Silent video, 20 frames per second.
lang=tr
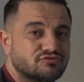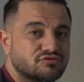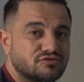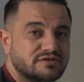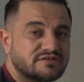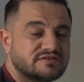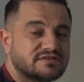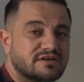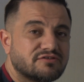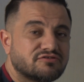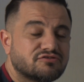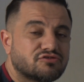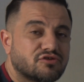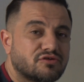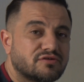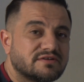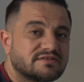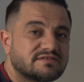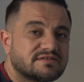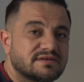suni sancı
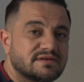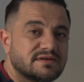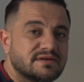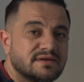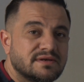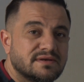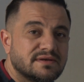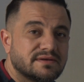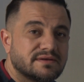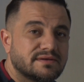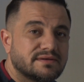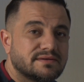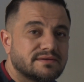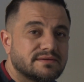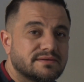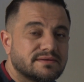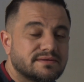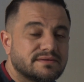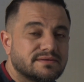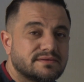sonrası e,
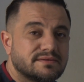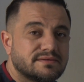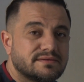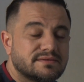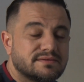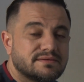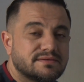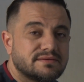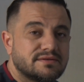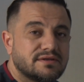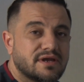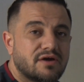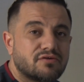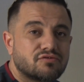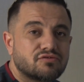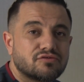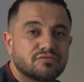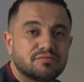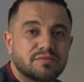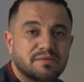
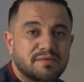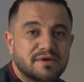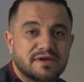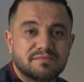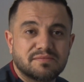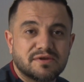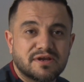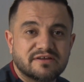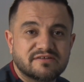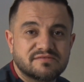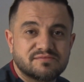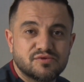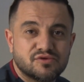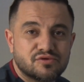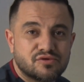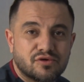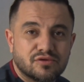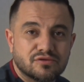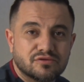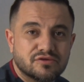yavru bebek biraz
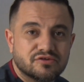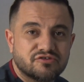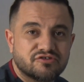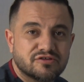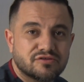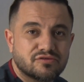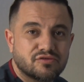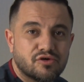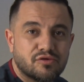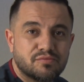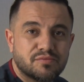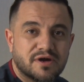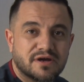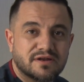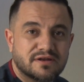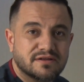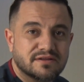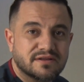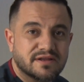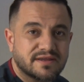büyük olduğu için doğum
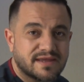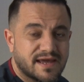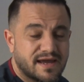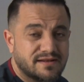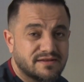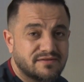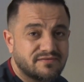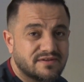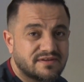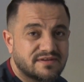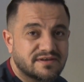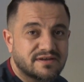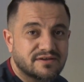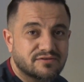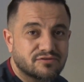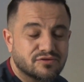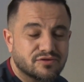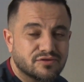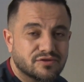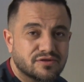kanalına geldi ve
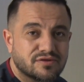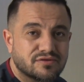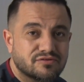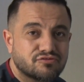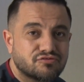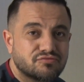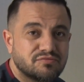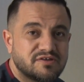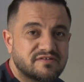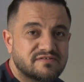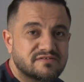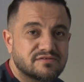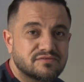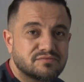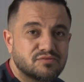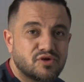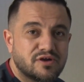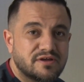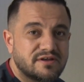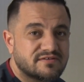tıkadı onu. Biz
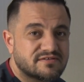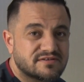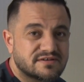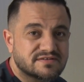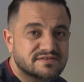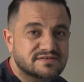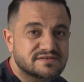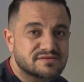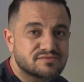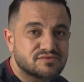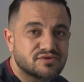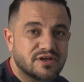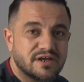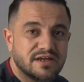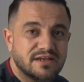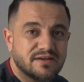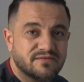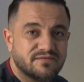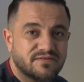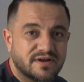muayene sırasında bunu
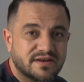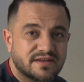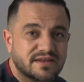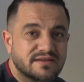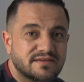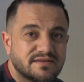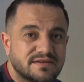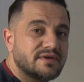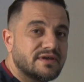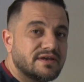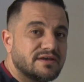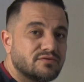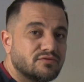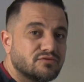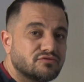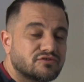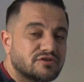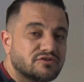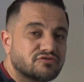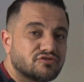elle fark ettik ve
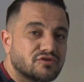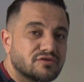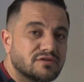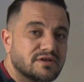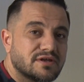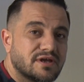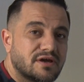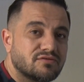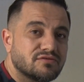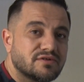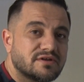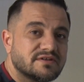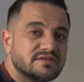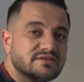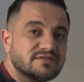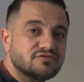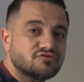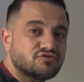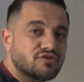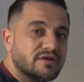ultrasonla yavruların
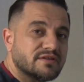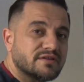şu